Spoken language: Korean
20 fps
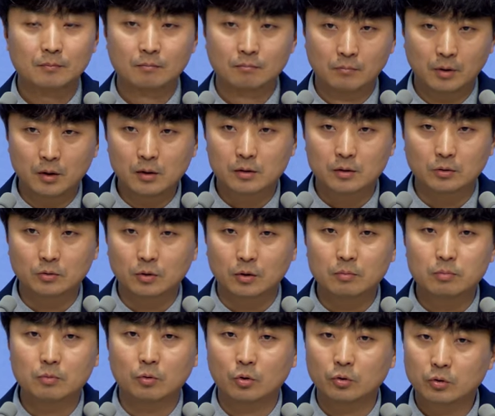먹을 것도
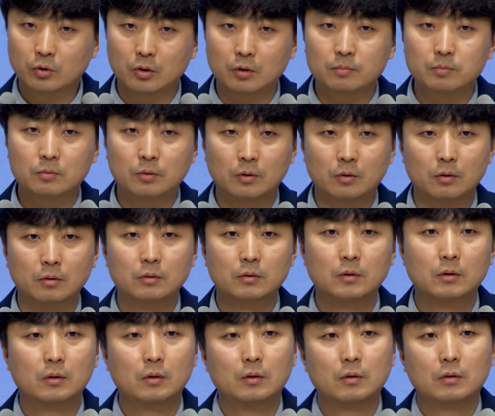없고, 옷도 없고,
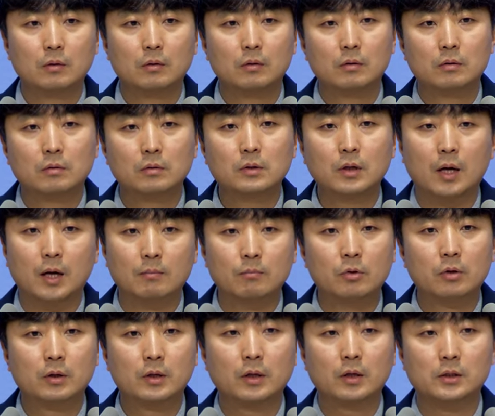그냥
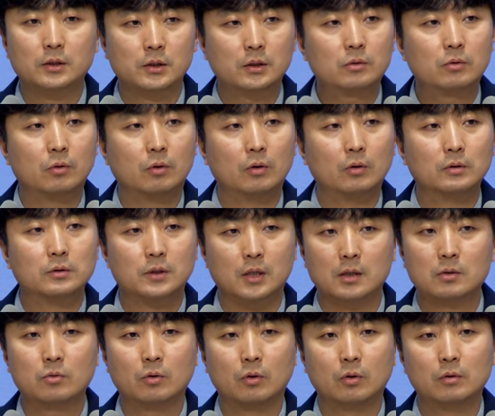아무렇게나 씻고,
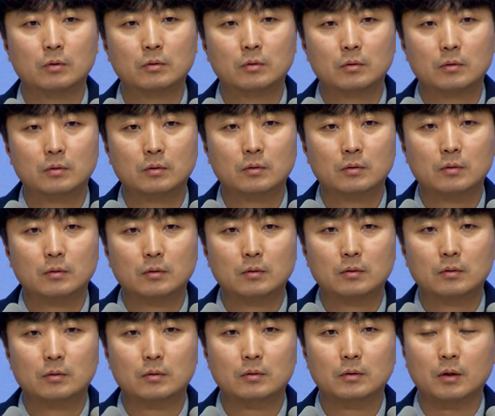자고,
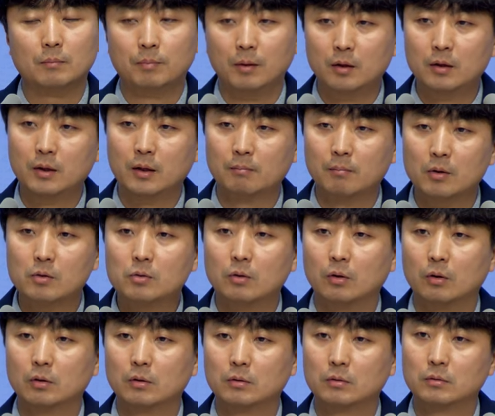그냥 벌레
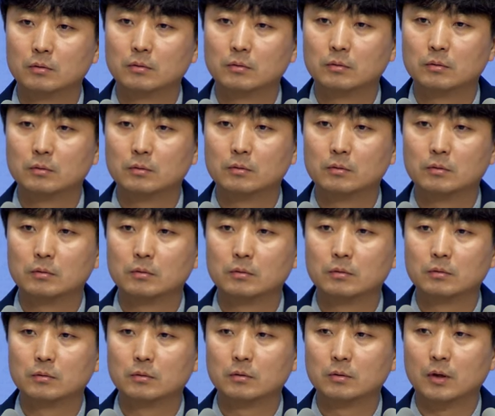먹고,
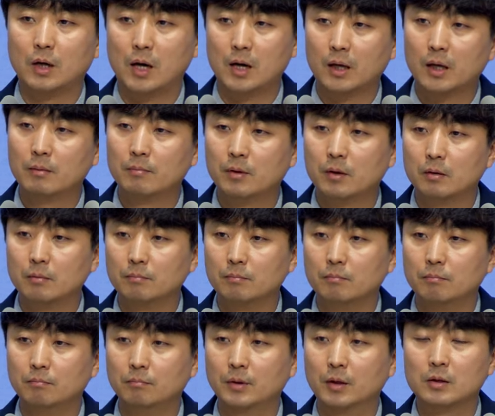강에 뭐
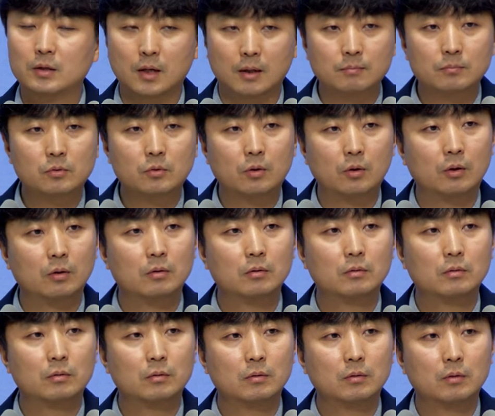몇 감고,
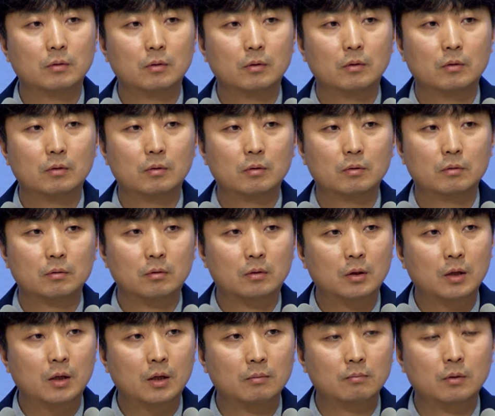
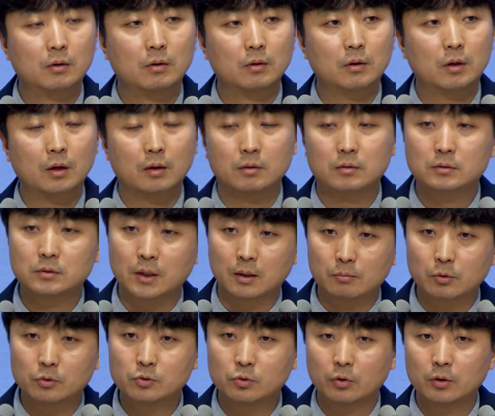그러다가 뭐 이렇게
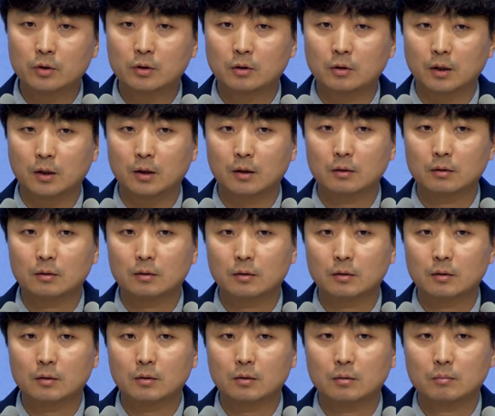잘못 쏘이거나
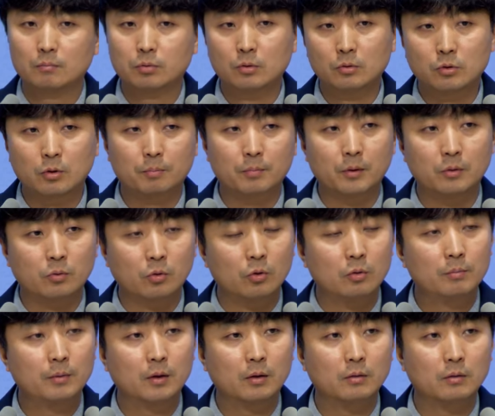풍토병
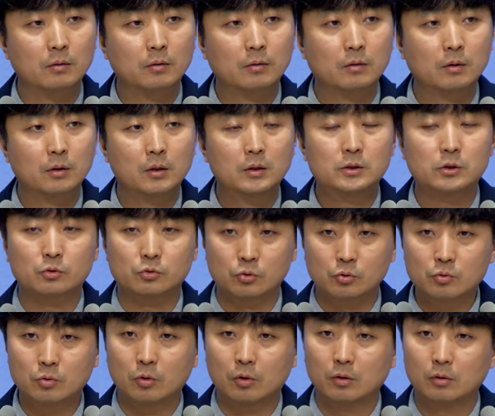돌면 일찍
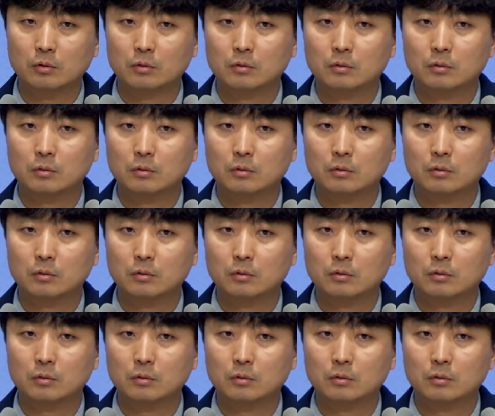죽고,